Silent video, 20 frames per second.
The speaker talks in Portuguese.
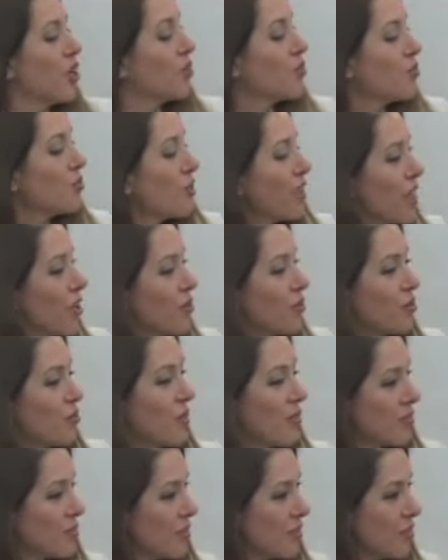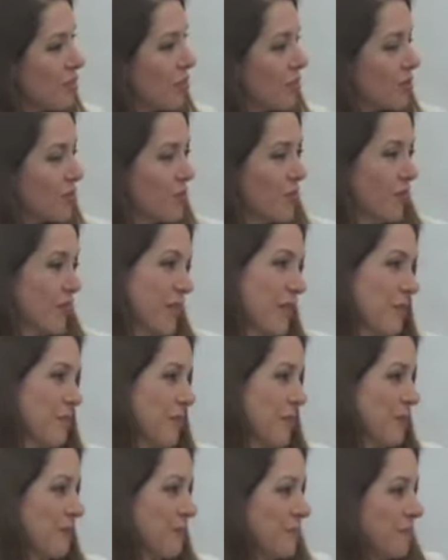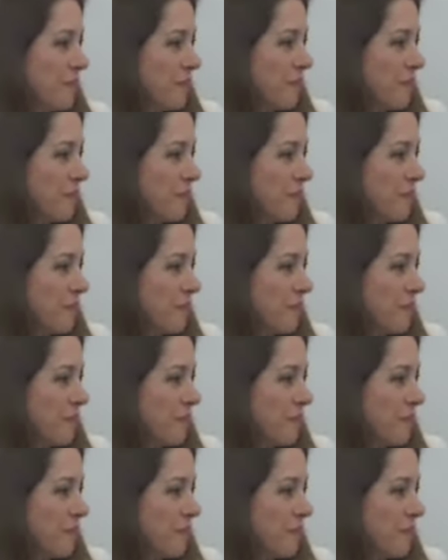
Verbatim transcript: Doutor Haroldo, bem-vindo ao nosso programa.